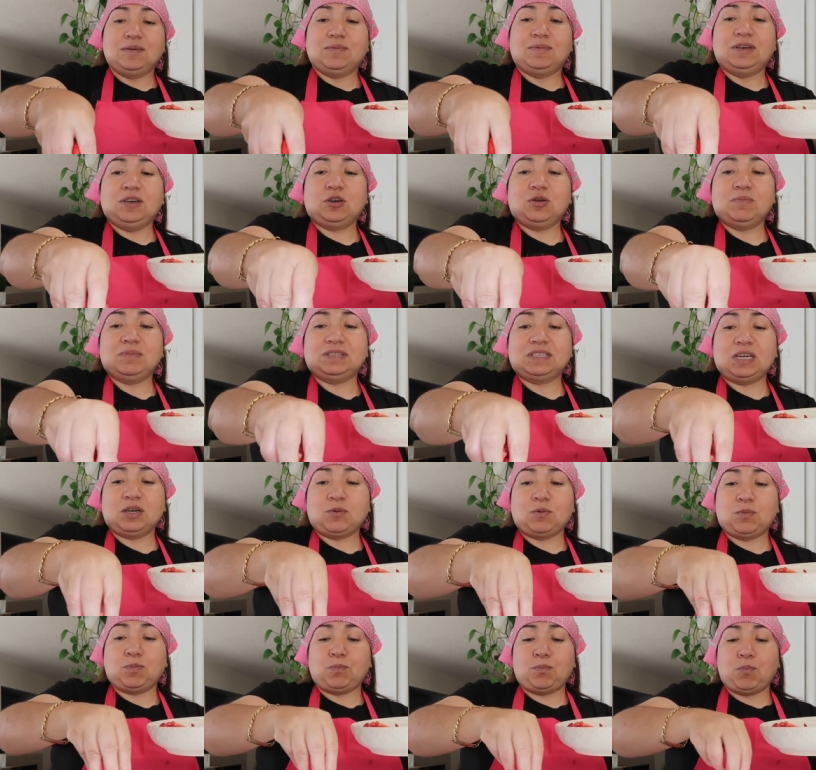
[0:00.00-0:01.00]
Voy a
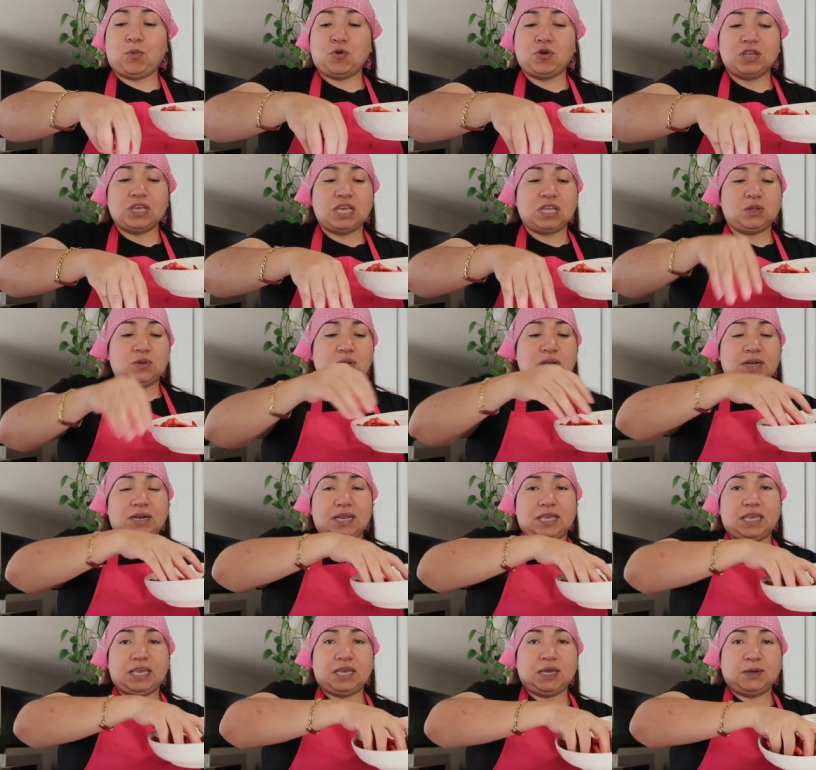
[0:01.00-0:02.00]
comenzar poniendo el
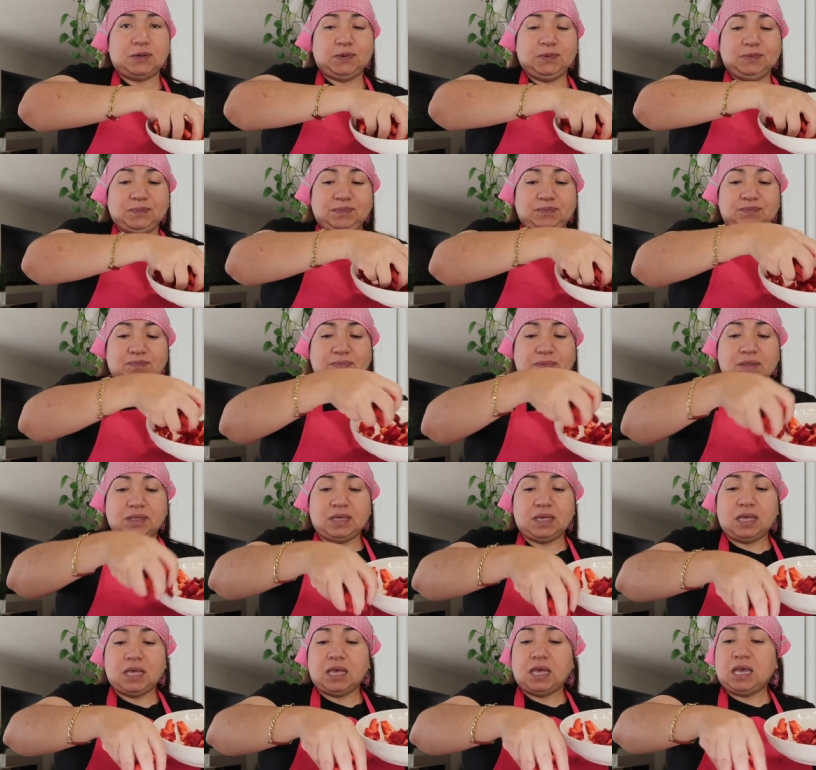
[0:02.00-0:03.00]
relleno,
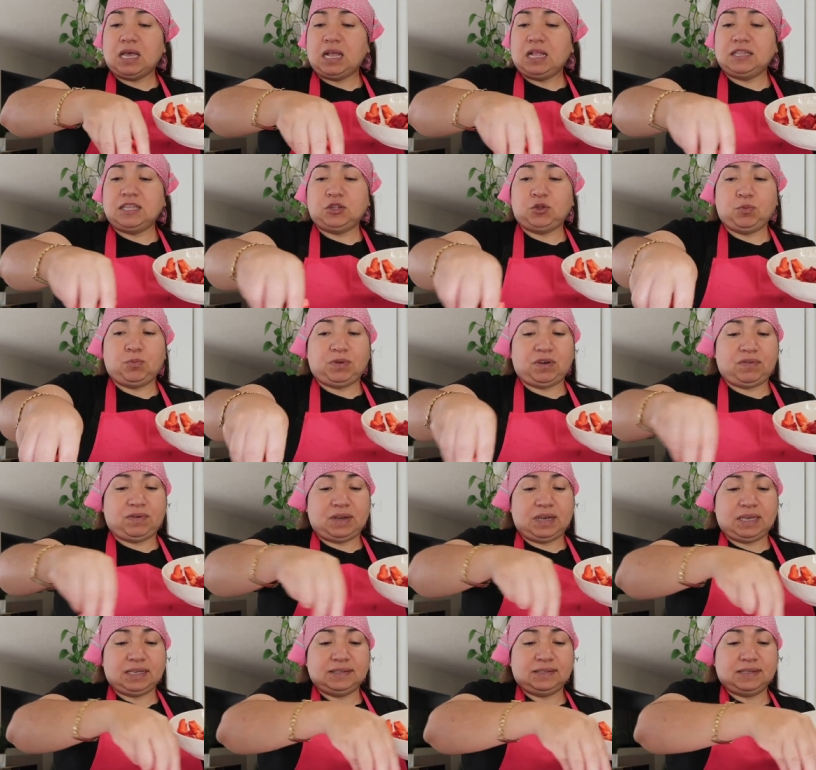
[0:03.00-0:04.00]
el de tu
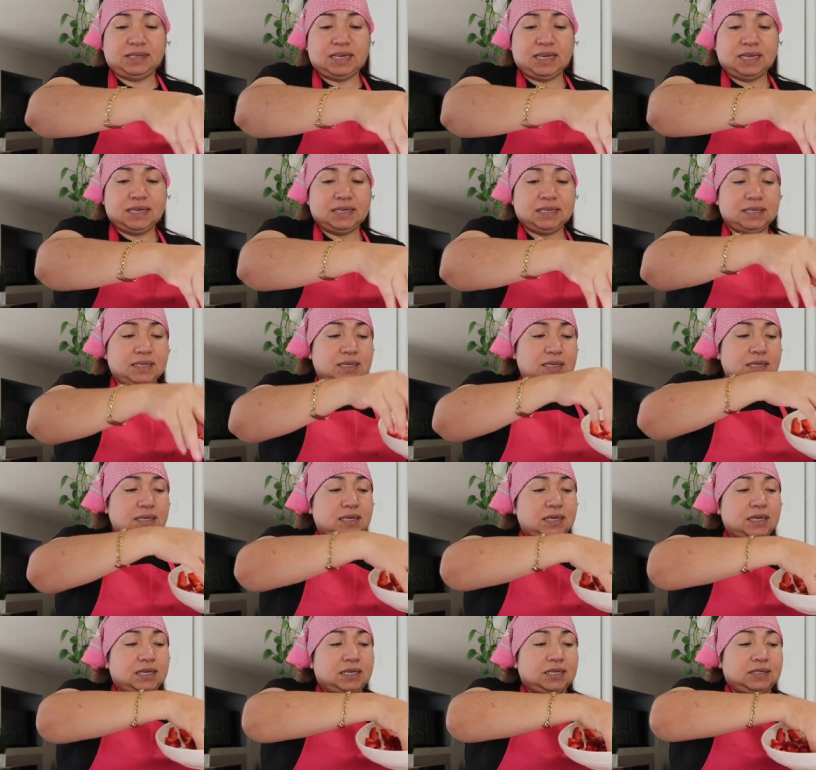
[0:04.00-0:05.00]
preferencia.
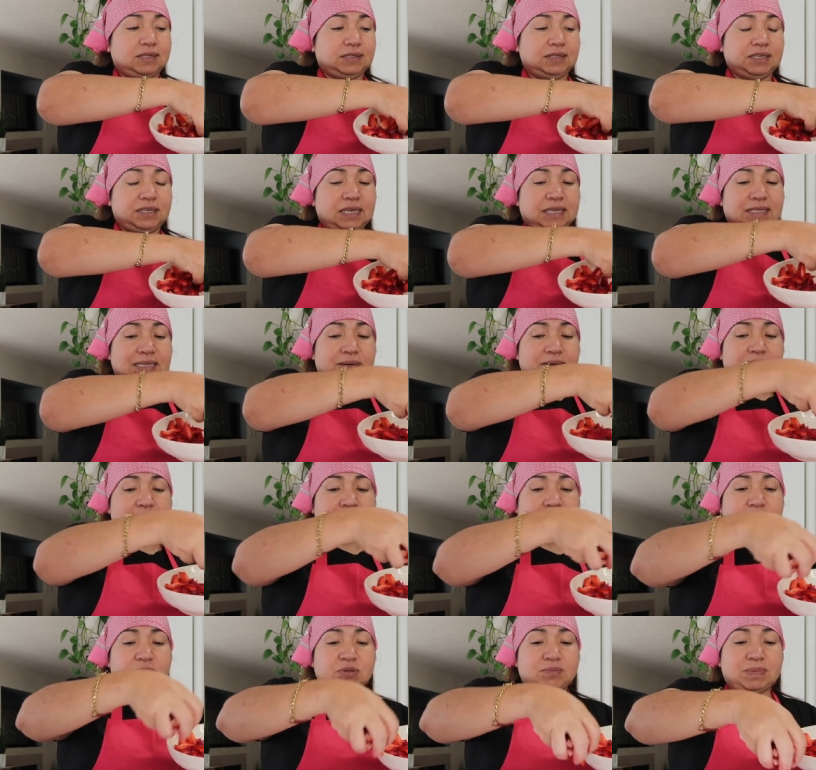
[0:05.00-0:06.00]
Si ya saben
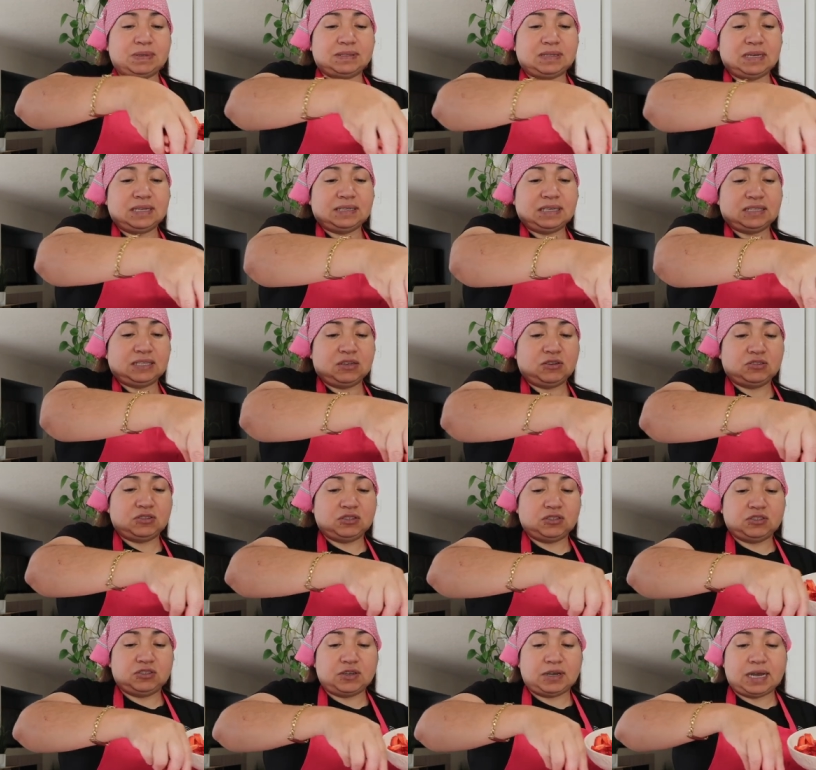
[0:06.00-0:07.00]
que hacemos pasteles caseros
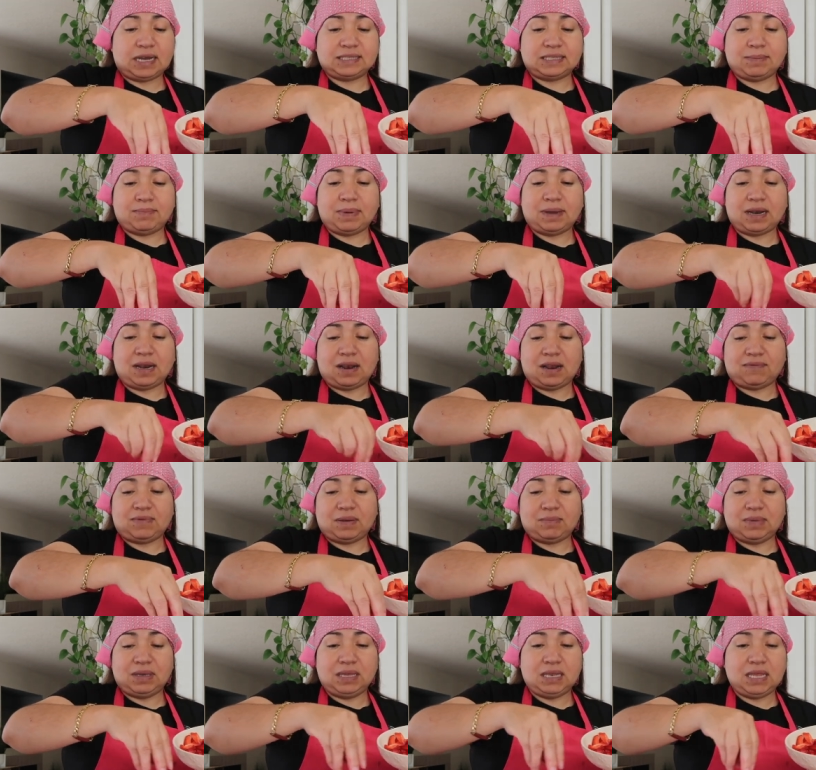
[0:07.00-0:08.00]
hechos en casa para la
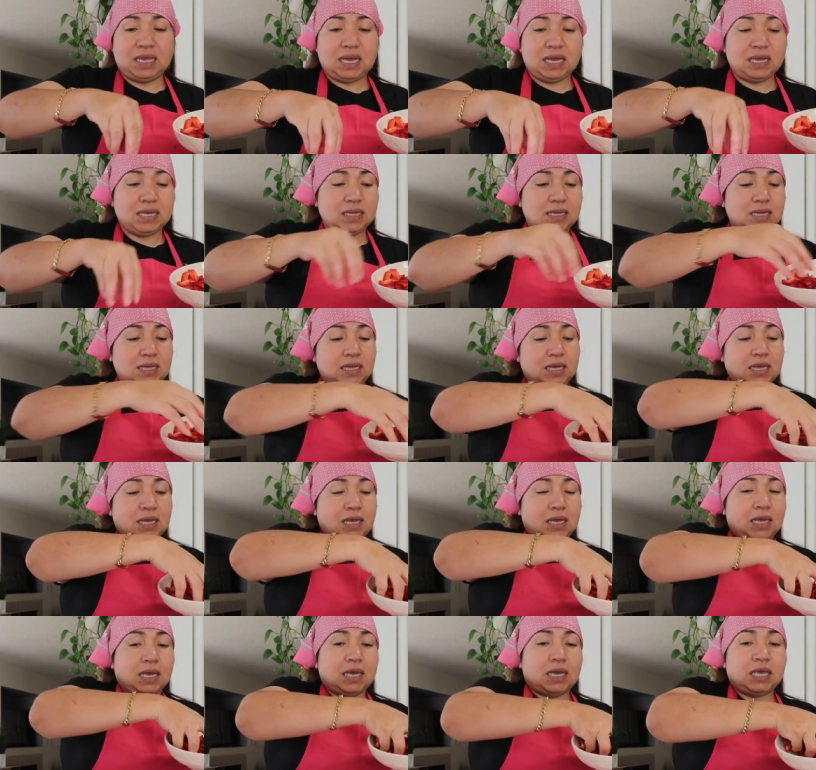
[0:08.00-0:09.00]
familia,
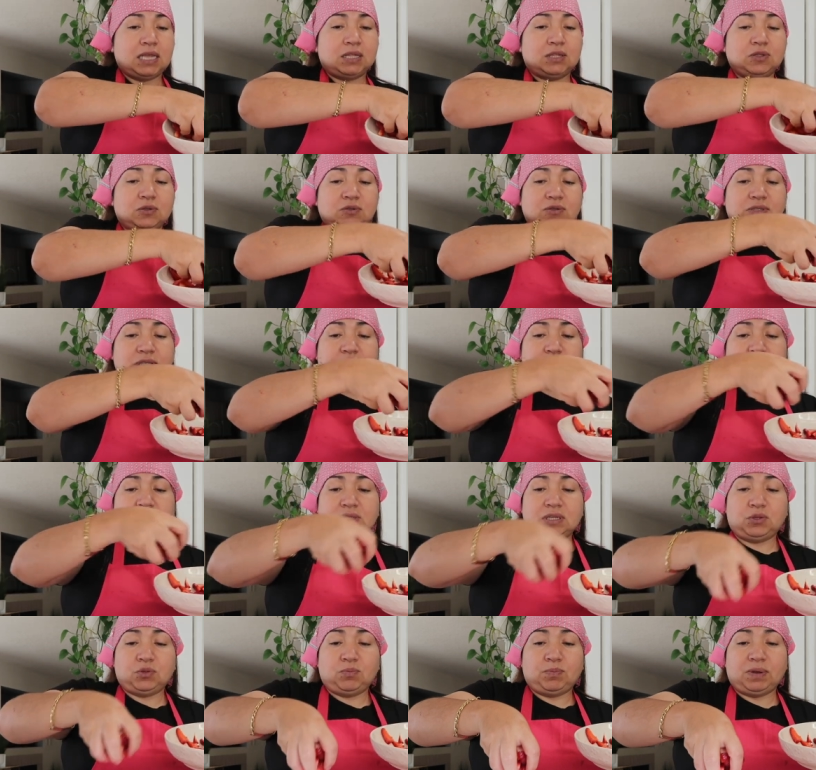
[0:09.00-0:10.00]
entonces
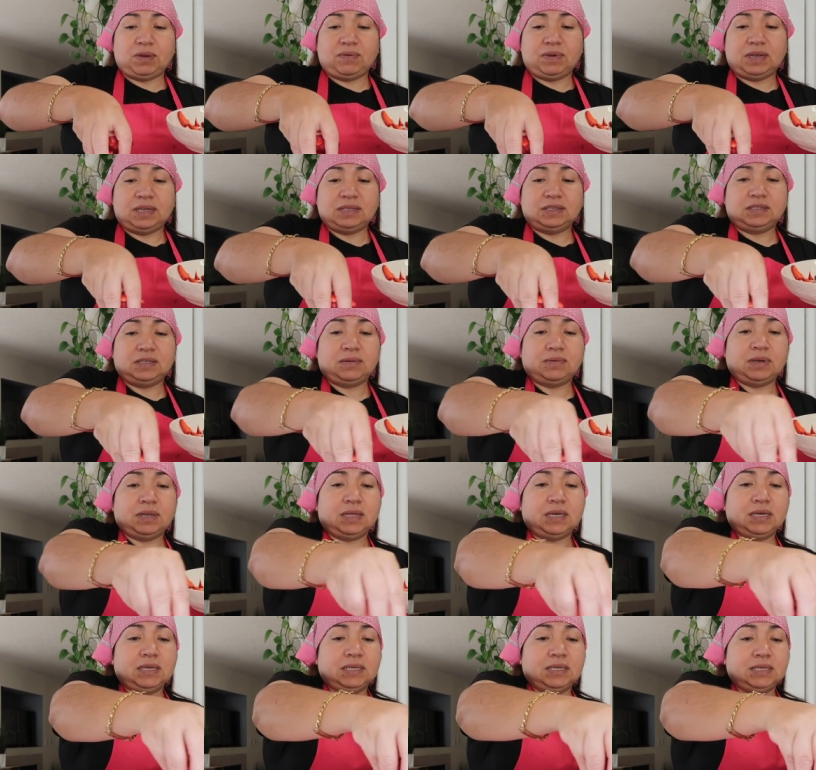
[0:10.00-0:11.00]
pues de tu preferencia,
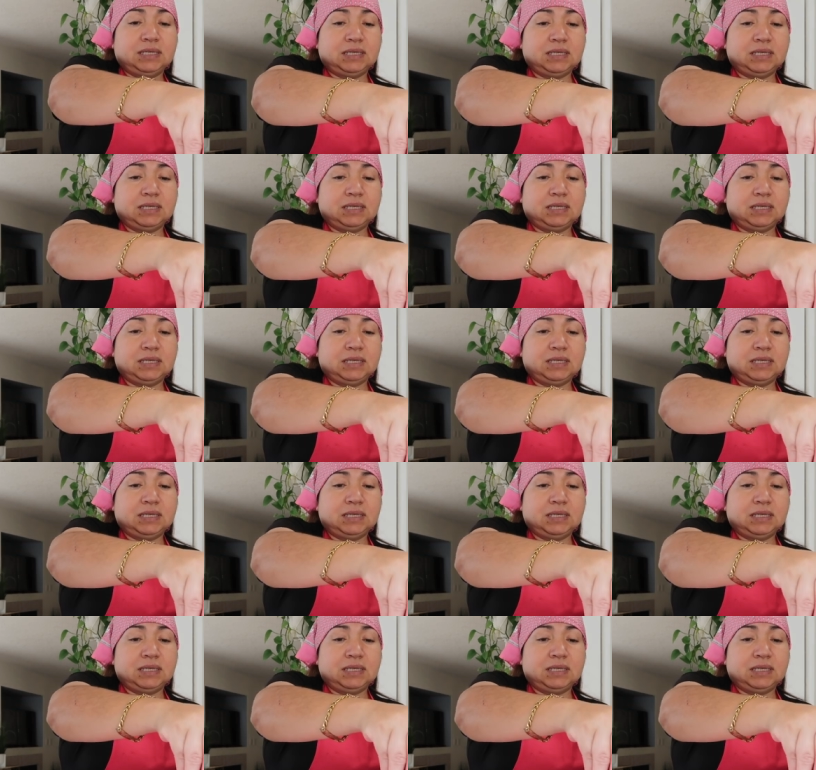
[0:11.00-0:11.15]
¿verdad?